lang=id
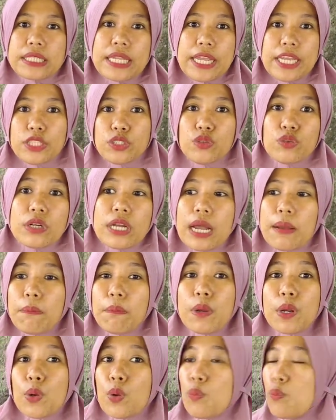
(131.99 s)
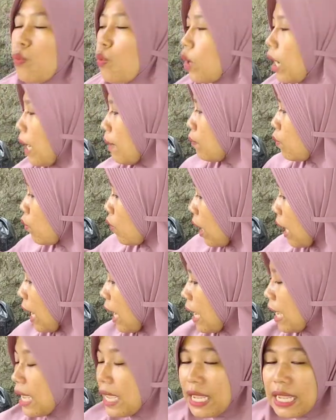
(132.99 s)
Saya juga belum
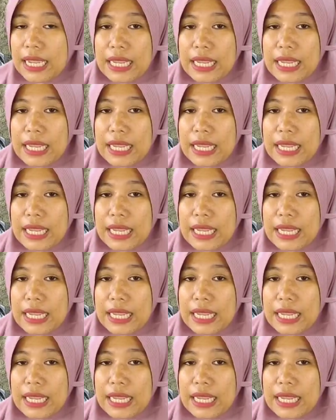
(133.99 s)
buka-buka